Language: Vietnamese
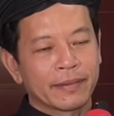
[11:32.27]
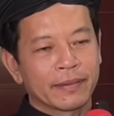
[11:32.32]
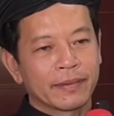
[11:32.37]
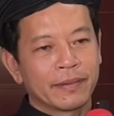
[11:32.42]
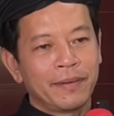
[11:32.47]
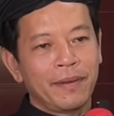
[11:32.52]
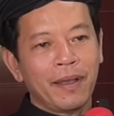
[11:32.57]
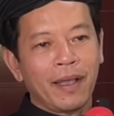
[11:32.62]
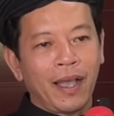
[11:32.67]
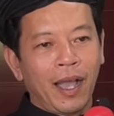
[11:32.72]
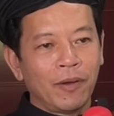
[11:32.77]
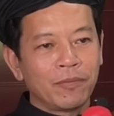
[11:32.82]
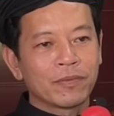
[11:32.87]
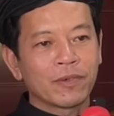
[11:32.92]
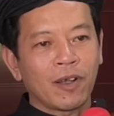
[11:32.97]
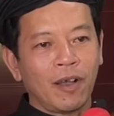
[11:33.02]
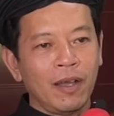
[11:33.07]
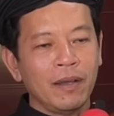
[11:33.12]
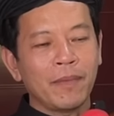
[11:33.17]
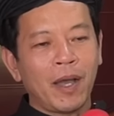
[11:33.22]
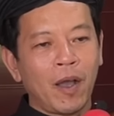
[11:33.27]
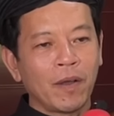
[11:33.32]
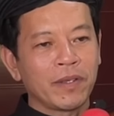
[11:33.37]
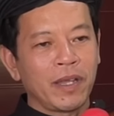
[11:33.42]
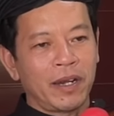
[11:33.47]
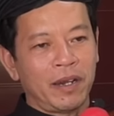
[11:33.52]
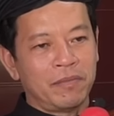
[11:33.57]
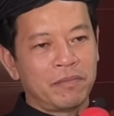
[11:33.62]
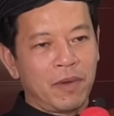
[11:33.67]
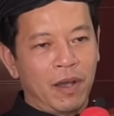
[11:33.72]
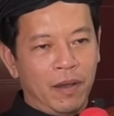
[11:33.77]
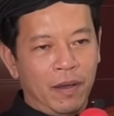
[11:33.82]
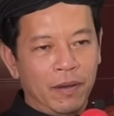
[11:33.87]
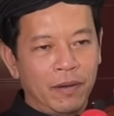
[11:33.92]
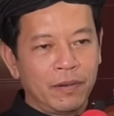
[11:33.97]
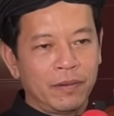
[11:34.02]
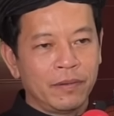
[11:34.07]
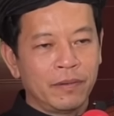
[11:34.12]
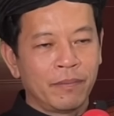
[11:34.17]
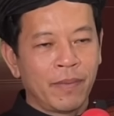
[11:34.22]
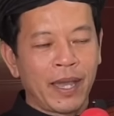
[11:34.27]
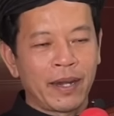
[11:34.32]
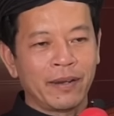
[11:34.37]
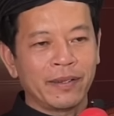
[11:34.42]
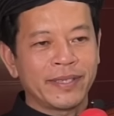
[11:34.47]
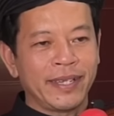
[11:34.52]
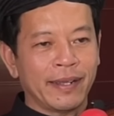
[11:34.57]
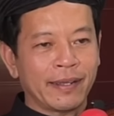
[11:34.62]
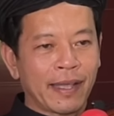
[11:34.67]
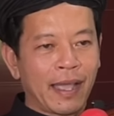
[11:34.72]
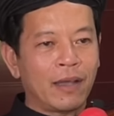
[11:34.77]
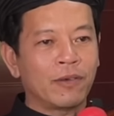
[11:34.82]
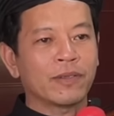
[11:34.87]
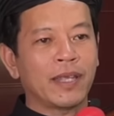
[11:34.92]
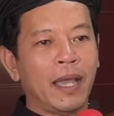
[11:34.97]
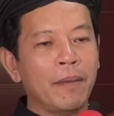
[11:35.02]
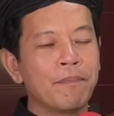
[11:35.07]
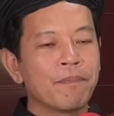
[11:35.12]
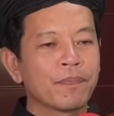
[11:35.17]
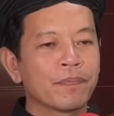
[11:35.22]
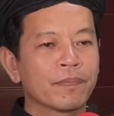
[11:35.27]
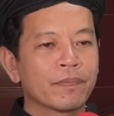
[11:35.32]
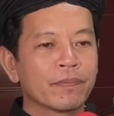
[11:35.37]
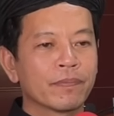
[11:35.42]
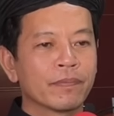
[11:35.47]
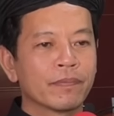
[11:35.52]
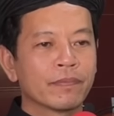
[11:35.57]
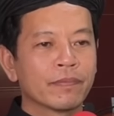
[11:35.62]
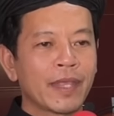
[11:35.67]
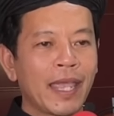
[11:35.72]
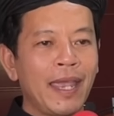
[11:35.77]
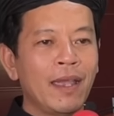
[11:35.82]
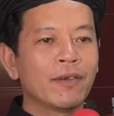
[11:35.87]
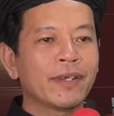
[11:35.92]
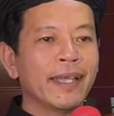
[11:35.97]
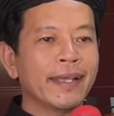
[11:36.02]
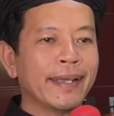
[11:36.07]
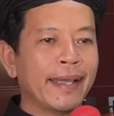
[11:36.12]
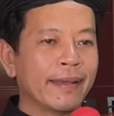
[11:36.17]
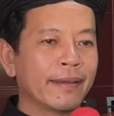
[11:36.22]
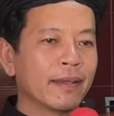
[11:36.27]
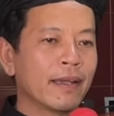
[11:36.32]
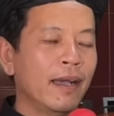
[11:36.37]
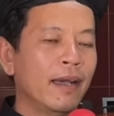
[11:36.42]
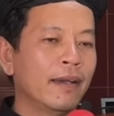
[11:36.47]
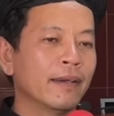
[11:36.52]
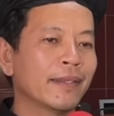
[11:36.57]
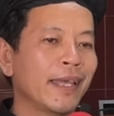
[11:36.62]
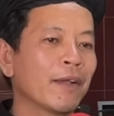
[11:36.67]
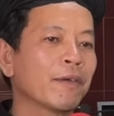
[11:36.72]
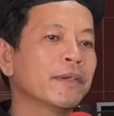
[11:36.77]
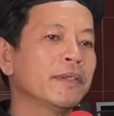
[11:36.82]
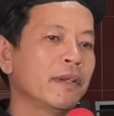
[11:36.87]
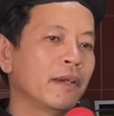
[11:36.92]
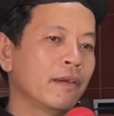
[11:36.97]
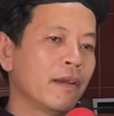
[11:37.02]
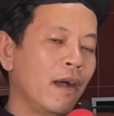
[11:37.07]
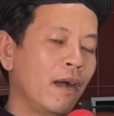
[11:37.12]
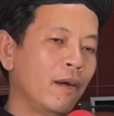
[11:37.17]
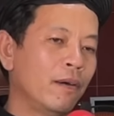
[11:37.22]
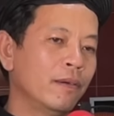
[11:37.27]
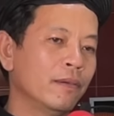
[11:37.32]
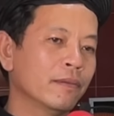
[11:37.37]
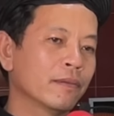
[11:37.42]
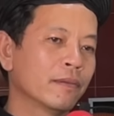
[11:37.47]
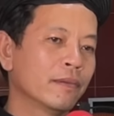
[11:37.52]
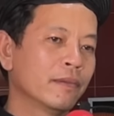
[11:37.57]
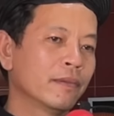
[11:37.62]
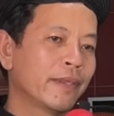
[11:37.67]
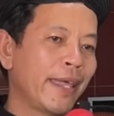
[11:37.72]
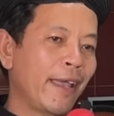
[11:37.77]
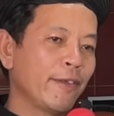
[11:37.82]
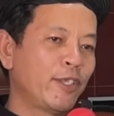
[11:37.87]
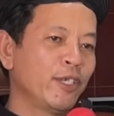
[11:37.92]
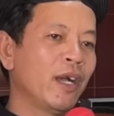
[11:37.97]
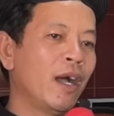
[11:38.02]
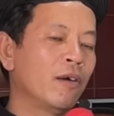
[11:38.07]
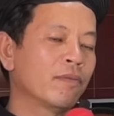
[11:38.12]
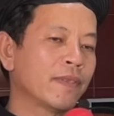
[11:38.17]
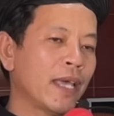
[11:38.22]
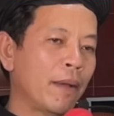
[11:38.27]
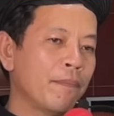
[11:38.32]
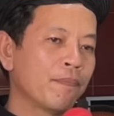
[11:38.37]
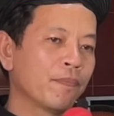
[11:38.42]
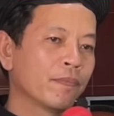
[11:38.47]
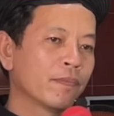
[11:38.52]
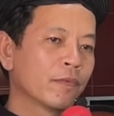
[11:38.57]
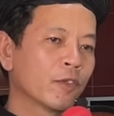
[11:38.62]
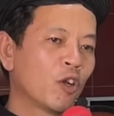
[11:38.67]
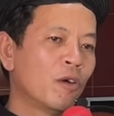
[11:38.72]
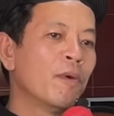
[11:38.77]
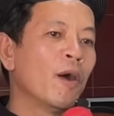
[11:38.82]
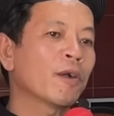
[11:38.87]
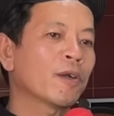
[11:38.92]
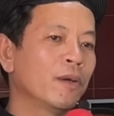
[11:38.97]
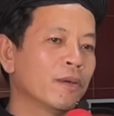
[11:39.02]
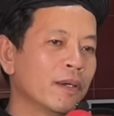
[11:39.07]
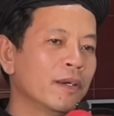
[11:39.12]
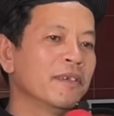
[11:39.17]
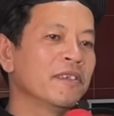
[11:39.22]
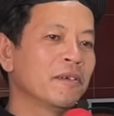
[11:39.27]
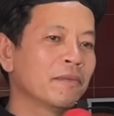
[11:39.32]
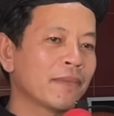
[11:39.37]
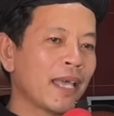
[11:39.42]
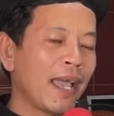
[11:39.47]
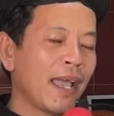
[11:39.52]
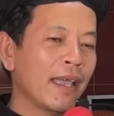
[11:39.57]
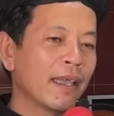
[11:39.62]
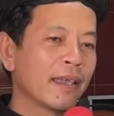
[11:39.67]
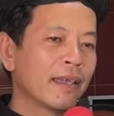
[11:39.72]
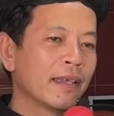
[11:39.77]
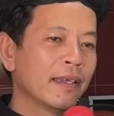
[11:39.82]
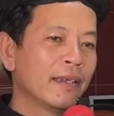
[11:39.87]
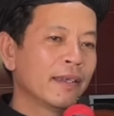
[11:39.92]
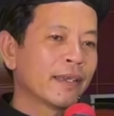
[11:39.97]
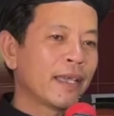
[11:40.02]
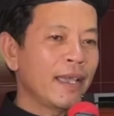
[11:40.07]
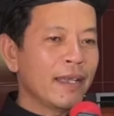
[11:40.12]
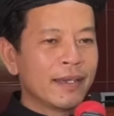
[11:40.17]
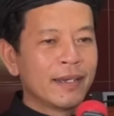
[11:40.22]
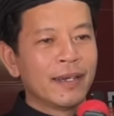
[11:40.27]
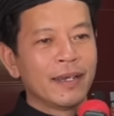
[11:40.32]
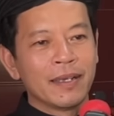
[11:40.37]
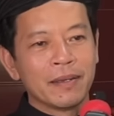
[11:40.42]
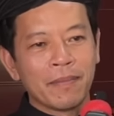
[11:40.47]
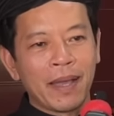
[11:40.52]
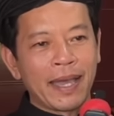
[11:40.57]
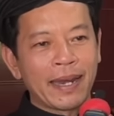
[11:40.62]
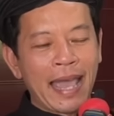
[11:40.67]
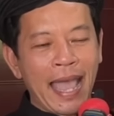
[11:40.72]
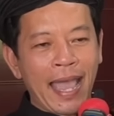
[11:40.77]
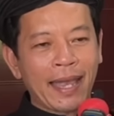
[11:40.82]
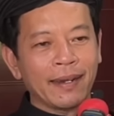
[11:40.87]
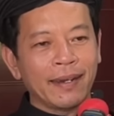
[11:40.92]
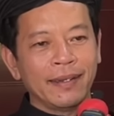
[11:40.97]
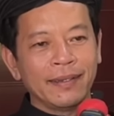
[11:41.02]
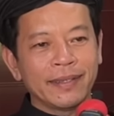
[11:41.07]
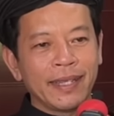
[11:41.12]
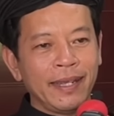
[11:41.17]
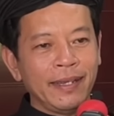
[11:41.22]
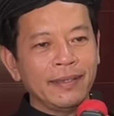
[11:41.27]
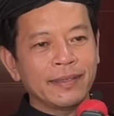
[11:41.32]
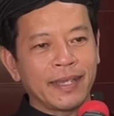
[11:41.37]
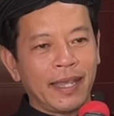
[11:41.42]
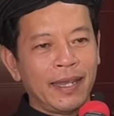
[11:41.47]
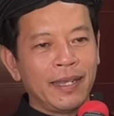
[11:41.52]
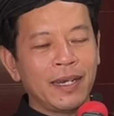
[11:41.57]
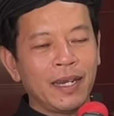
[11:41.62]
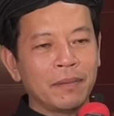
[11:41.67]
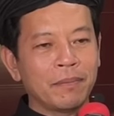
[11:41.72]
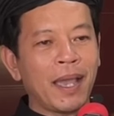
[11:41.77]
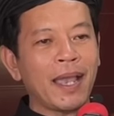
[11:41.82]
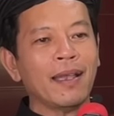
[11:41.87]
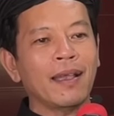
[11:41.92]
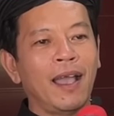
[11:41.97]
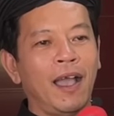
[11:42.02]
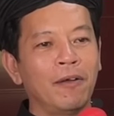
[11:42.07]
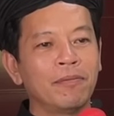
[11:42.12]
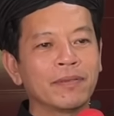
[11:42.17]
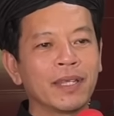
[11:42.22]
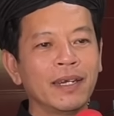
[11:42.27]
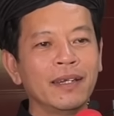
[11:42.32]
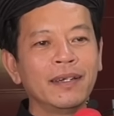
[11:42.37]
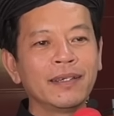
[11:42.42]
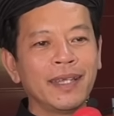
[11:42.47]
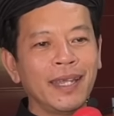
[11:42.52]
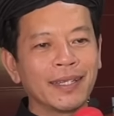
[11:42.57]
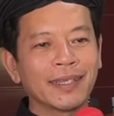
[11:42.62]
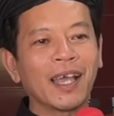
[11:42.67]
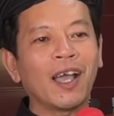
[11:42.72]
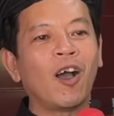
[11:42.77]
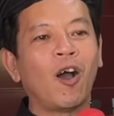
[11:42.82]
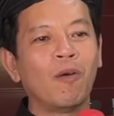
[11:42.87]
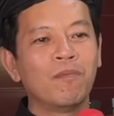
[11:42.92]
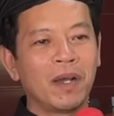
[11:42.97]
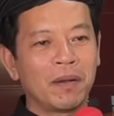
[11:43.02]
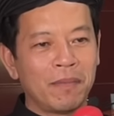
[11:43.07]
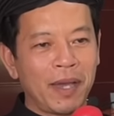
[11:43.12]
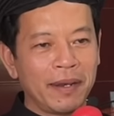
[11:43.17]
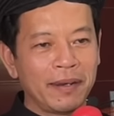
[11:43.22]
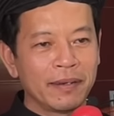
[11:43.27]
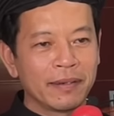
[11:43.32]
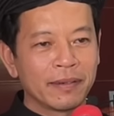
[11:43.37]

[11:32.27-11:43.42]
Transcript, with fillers: nó không có bao giờ đồng bộ mà nó sẽ cao thấp theo cái căn cơ theo cái trình độ theo sự học tập của mỗi con người chúng ta cái người mà đạt đến tiến sĩ đến bác học thì đương nhiên ta khôn hơn mình